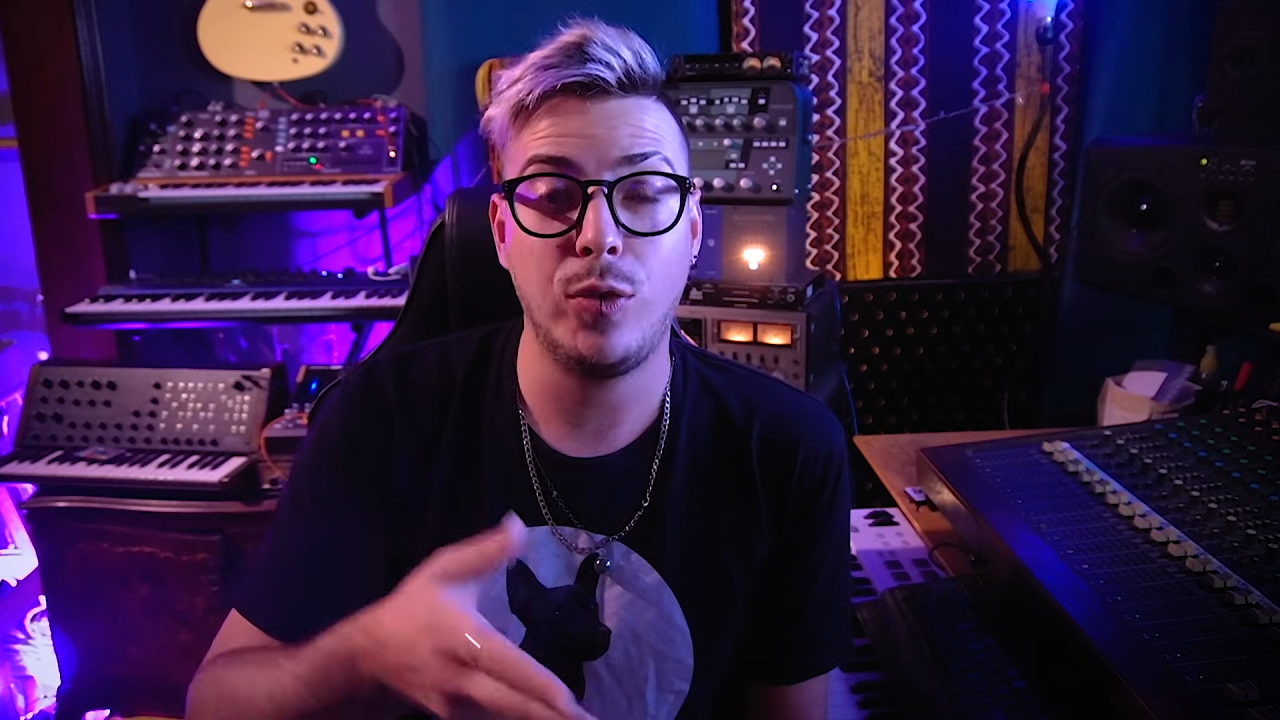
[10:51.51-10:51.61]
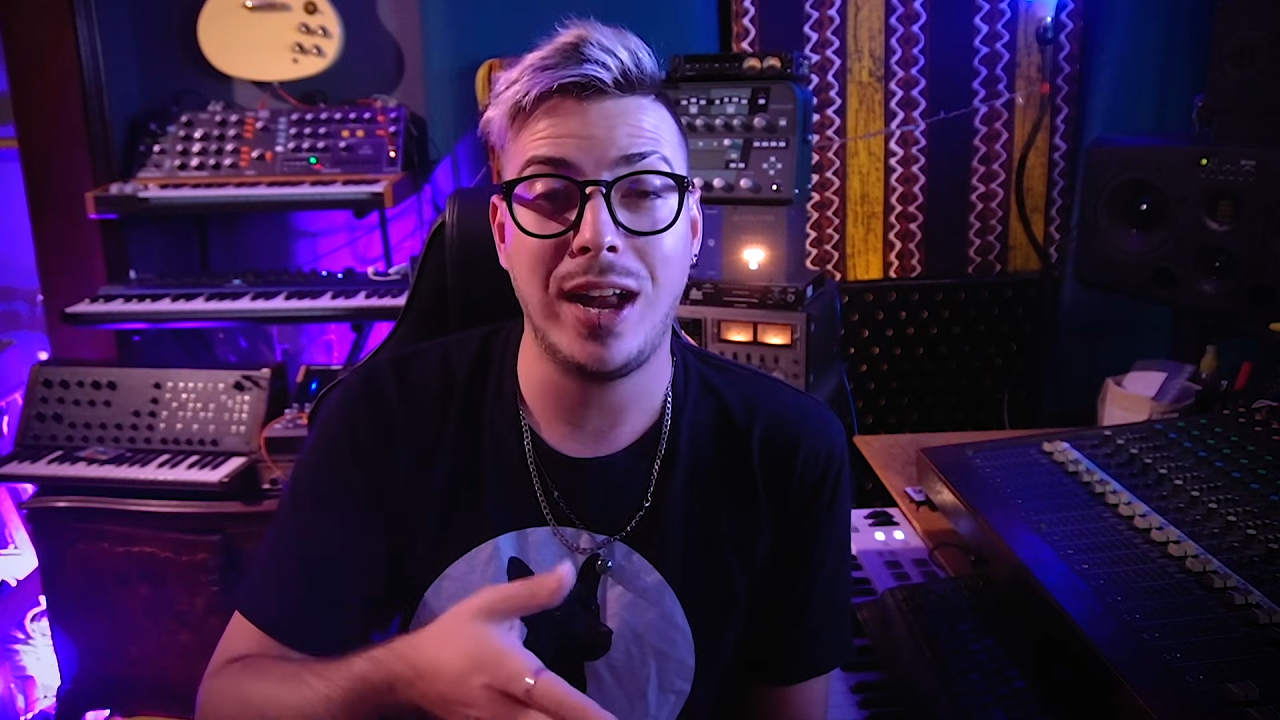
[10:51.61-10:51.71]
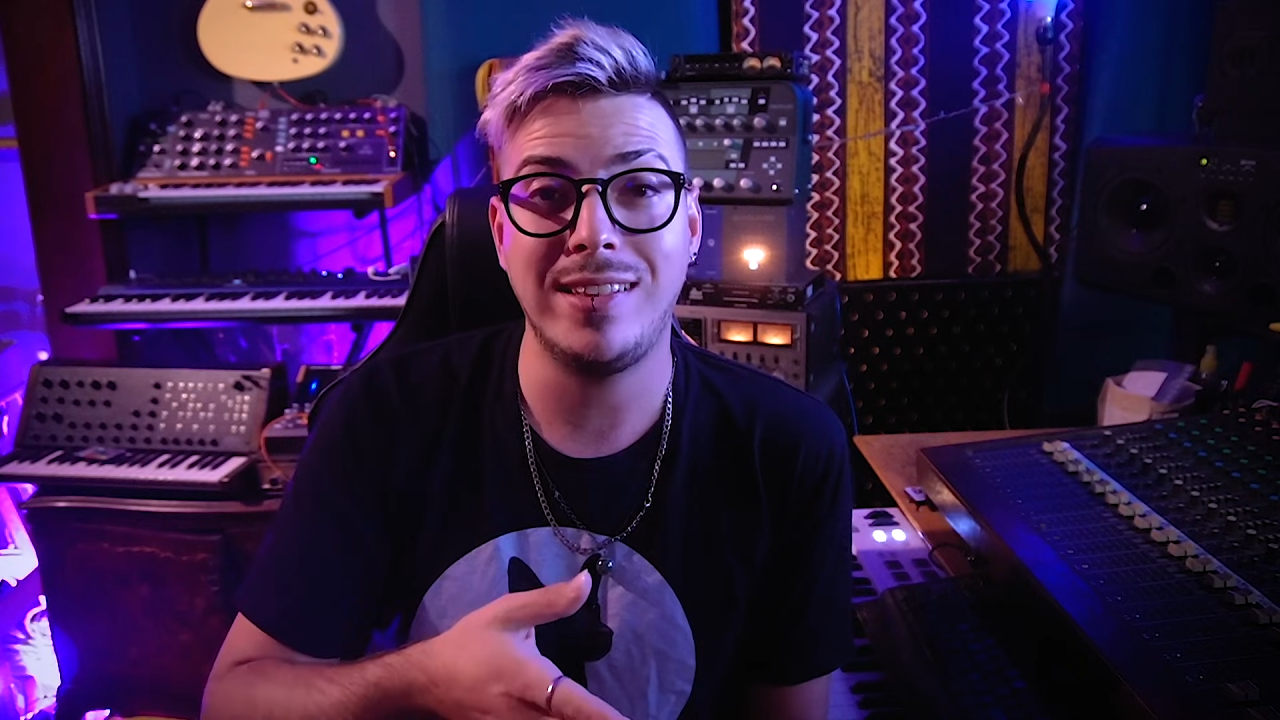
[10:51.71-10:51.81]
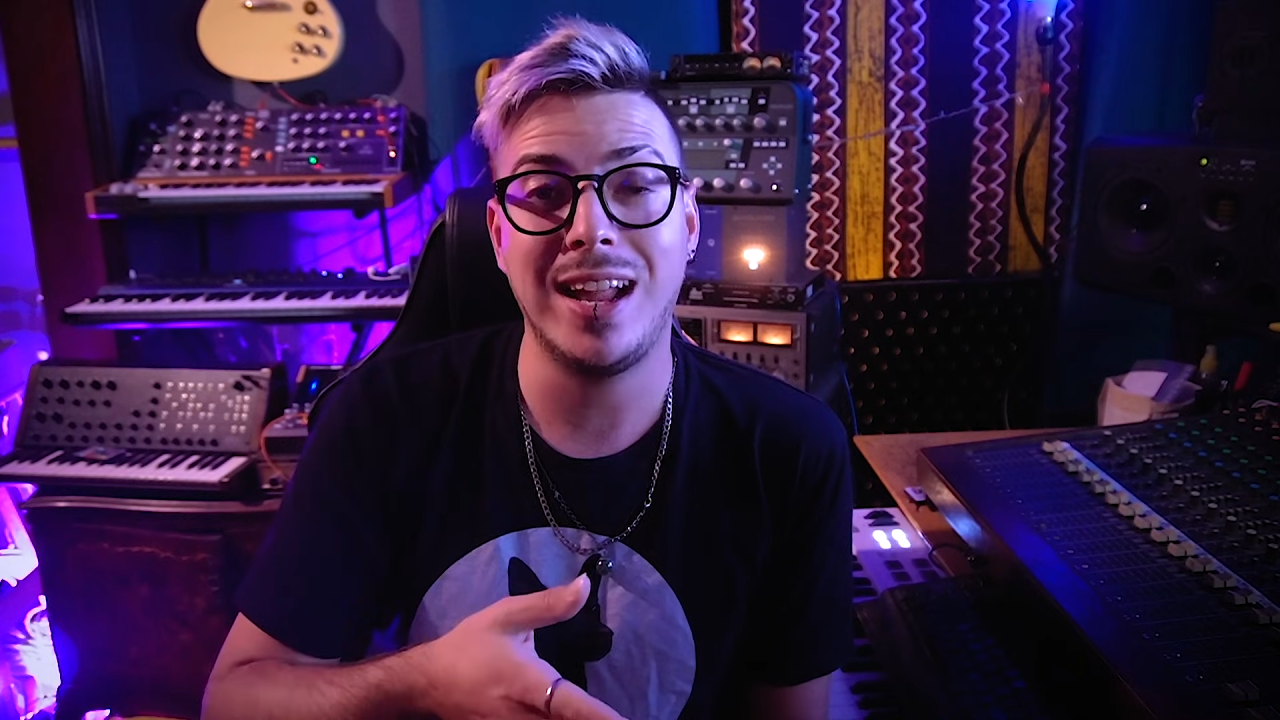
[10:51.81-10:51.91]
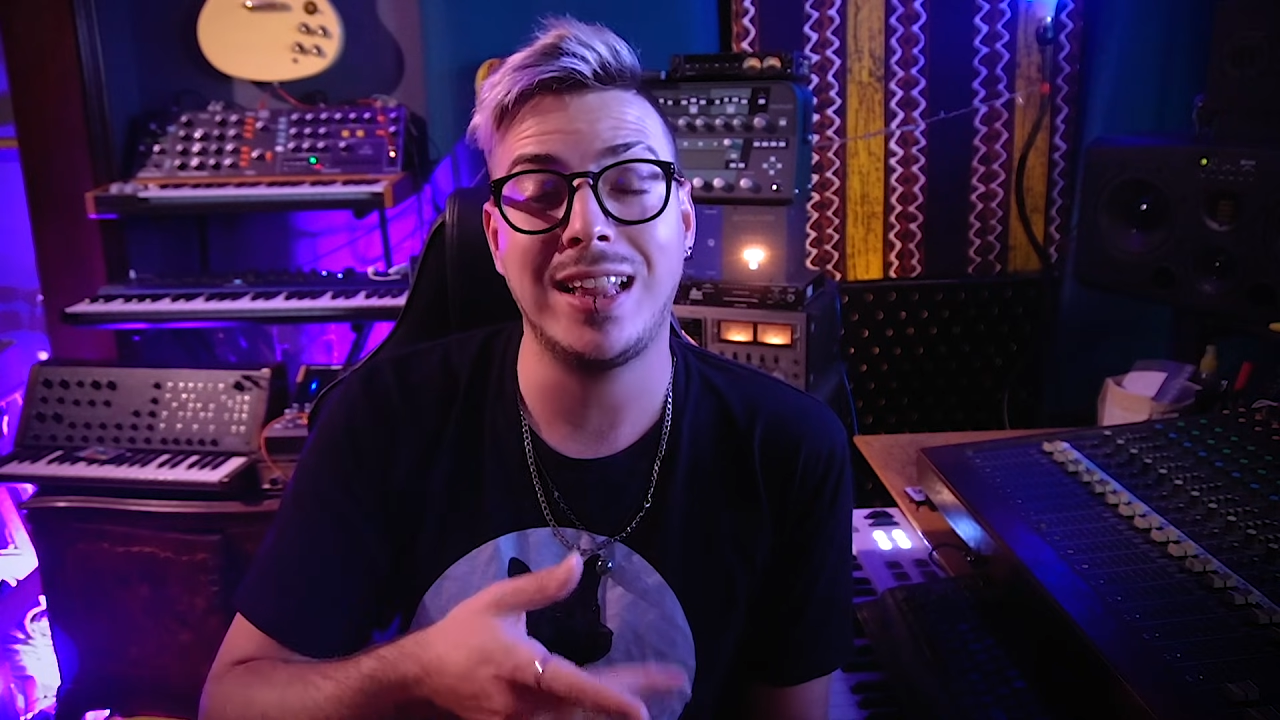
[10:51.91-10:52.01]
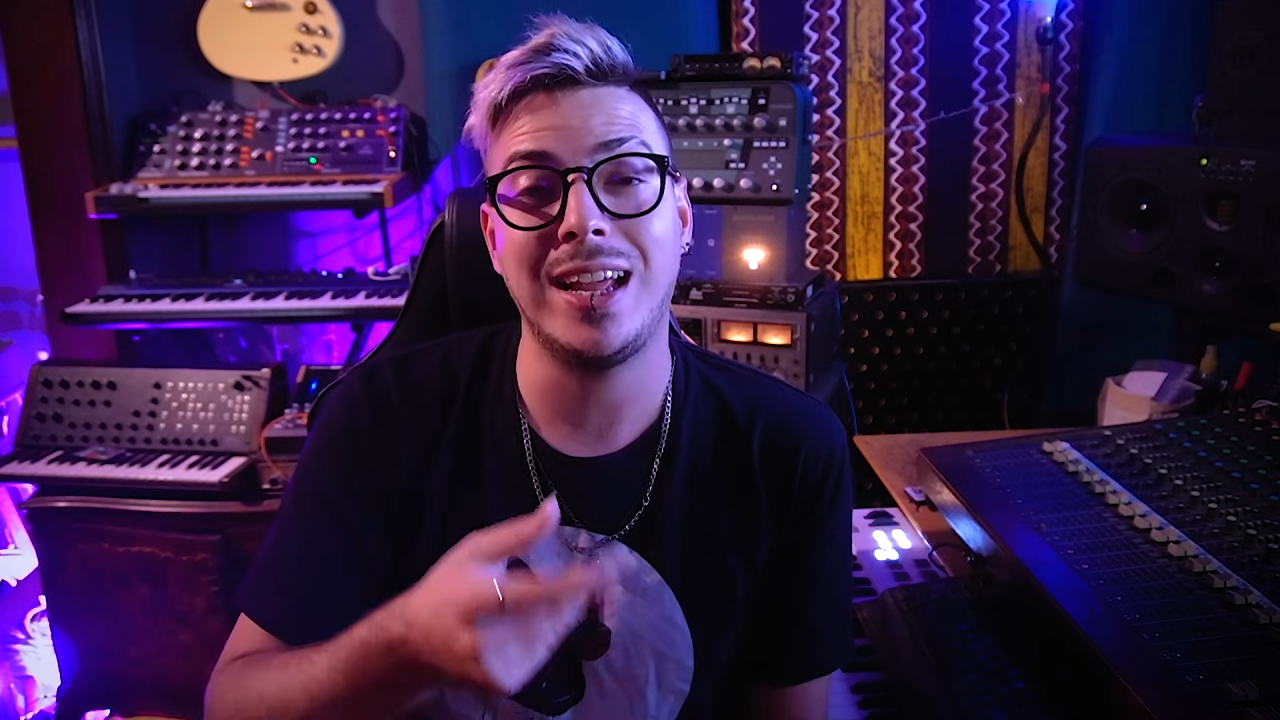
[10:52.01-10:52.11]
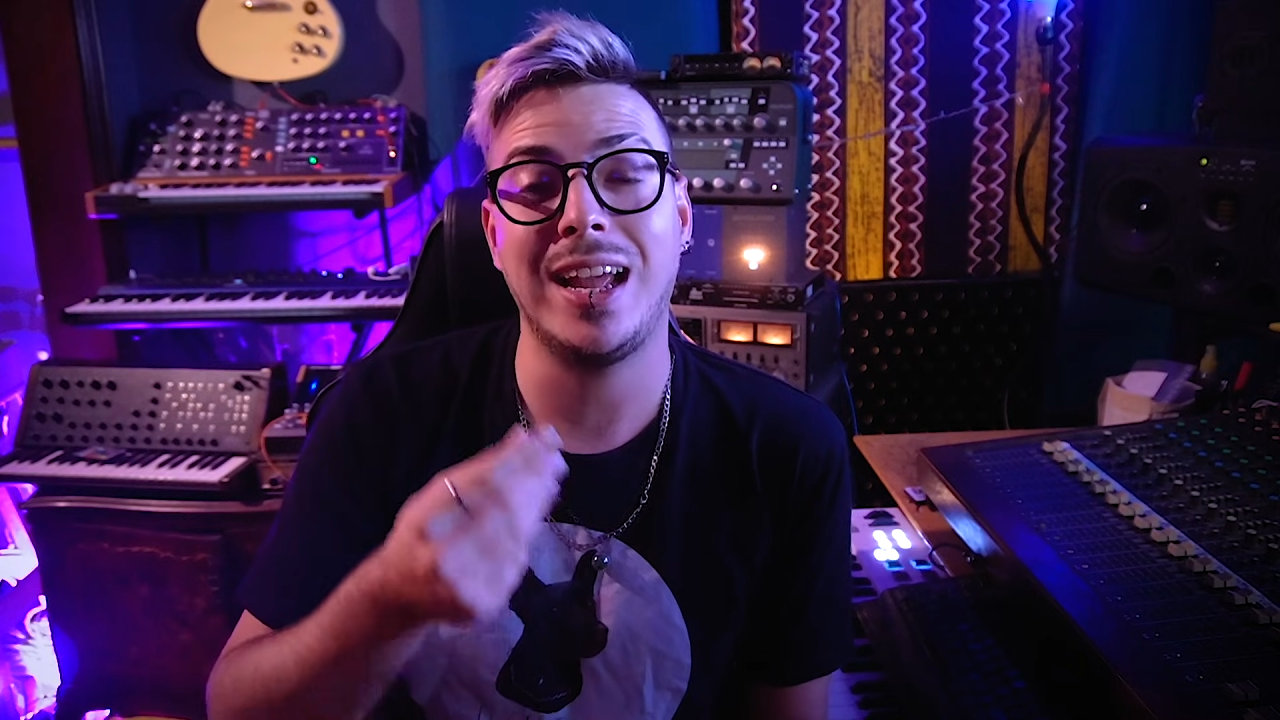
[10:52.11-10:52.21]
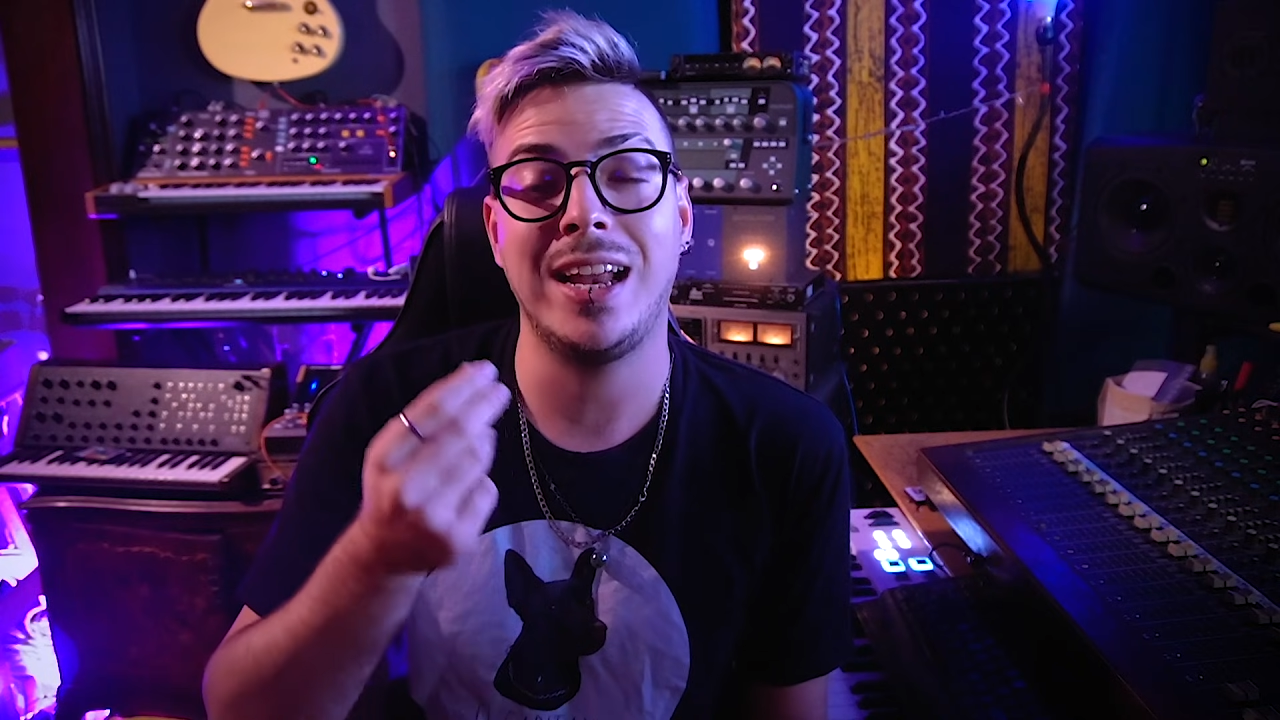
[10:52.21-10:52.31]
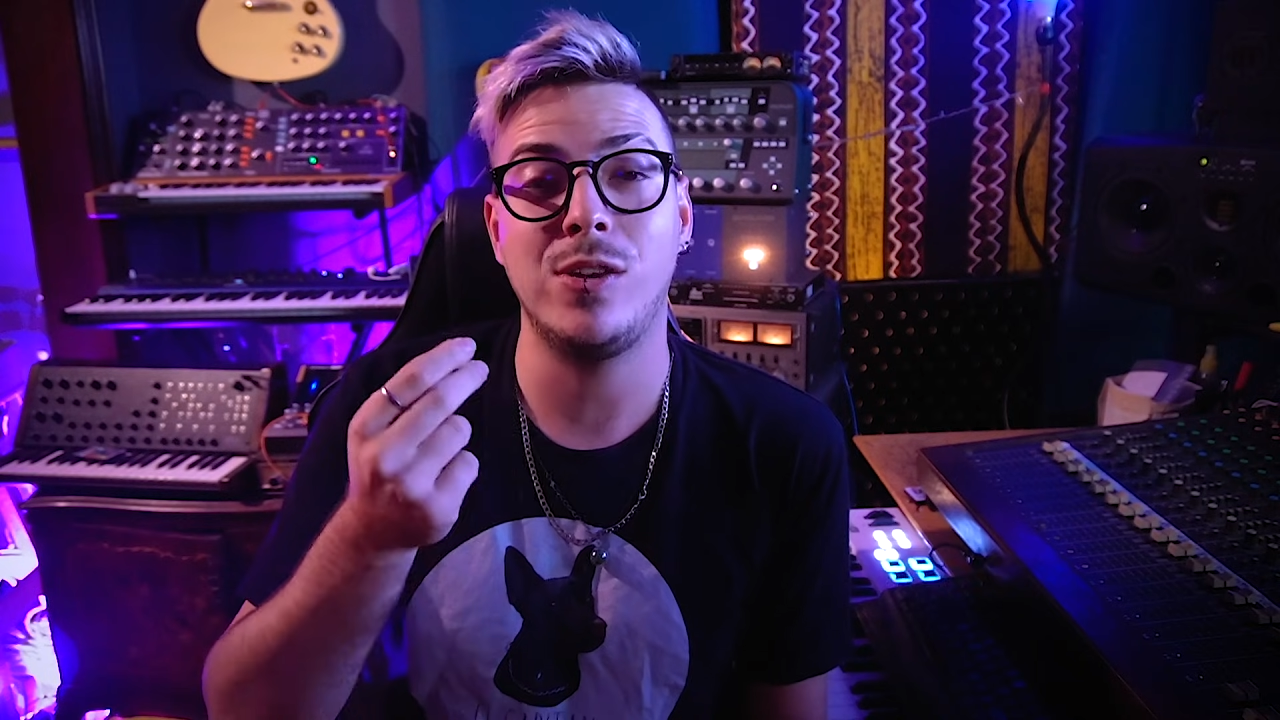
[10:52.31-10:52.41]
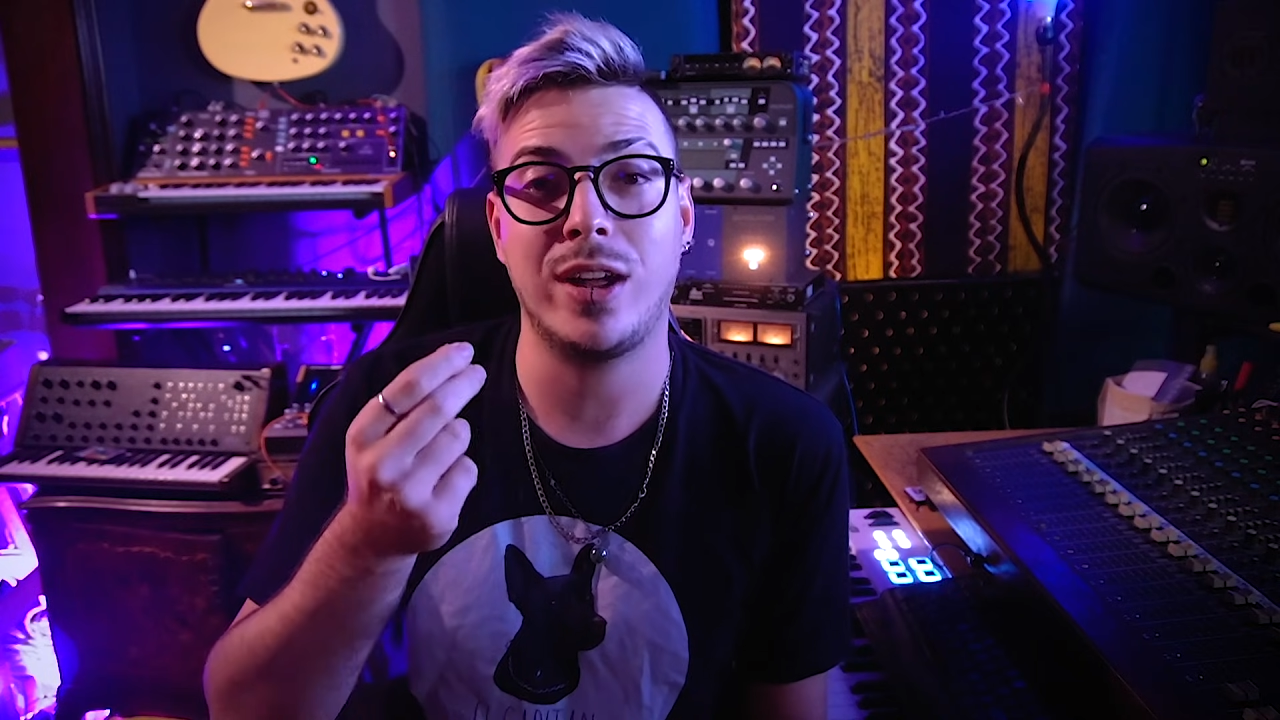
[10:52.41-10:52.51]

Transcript: focalizarte en